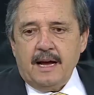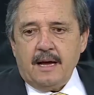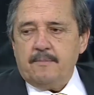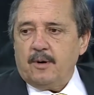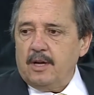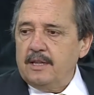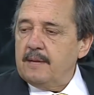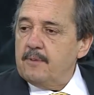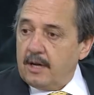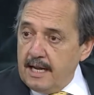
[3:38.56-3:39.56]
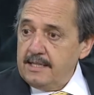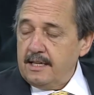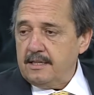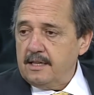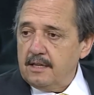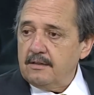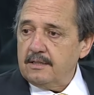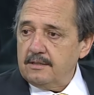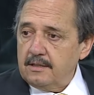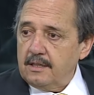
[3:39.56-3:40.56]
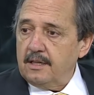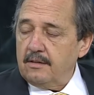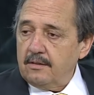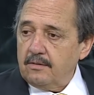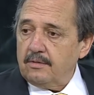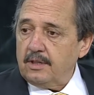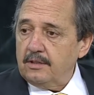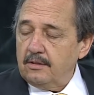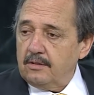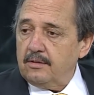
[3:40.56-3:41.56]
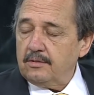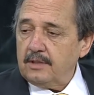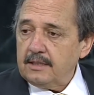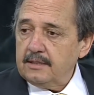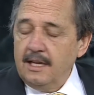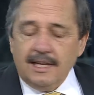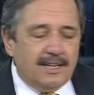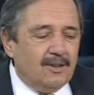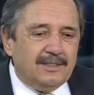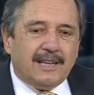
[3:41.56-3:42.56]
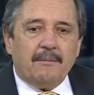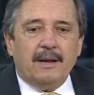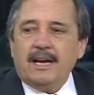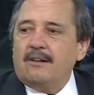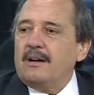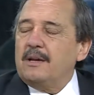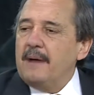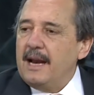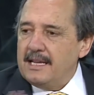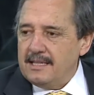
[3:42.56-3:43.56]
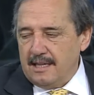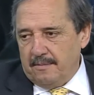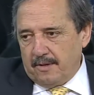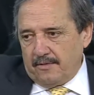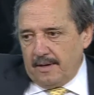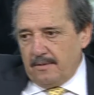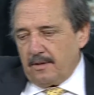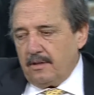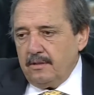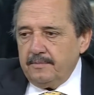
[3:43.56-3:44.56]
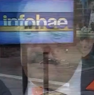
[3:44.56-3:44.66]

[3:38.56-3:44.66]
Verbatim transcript: a época en democracia siguieron, ocurriendo cosas. Y no establezco equivalencias, por favor, ¿no?